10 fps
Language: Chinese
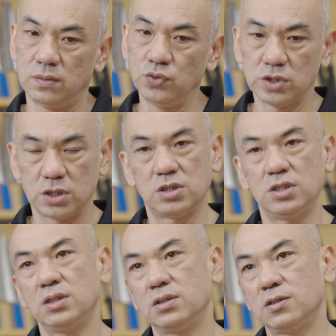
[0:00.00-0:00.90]
若只
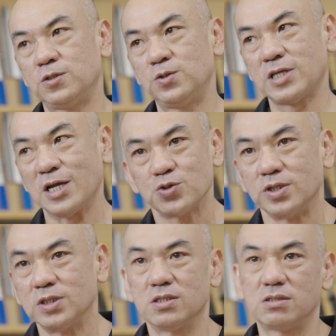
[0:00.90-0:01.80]
是单
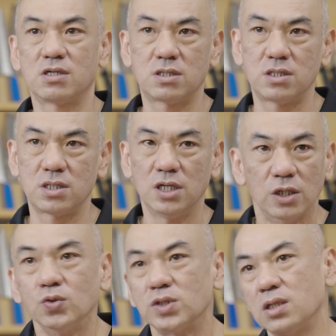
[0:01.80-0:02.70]
纯的是
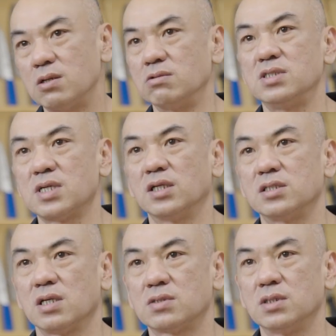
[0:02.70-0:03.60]
客户跟供应商的
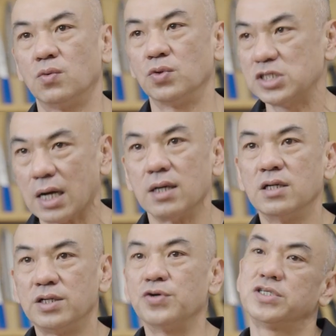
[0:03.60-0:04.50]
角色，我想
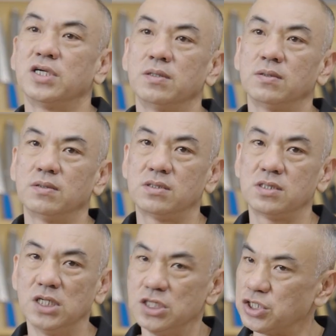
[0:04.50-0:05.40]
六协
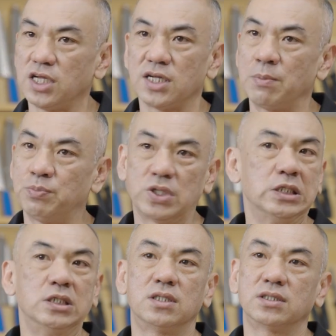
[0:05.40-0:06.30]
这二十年来不
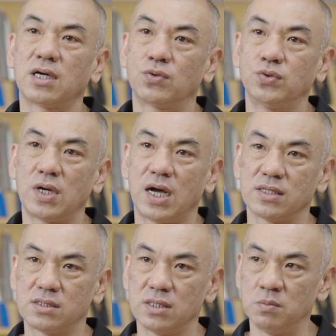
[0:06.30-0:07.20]
可能得到库卡这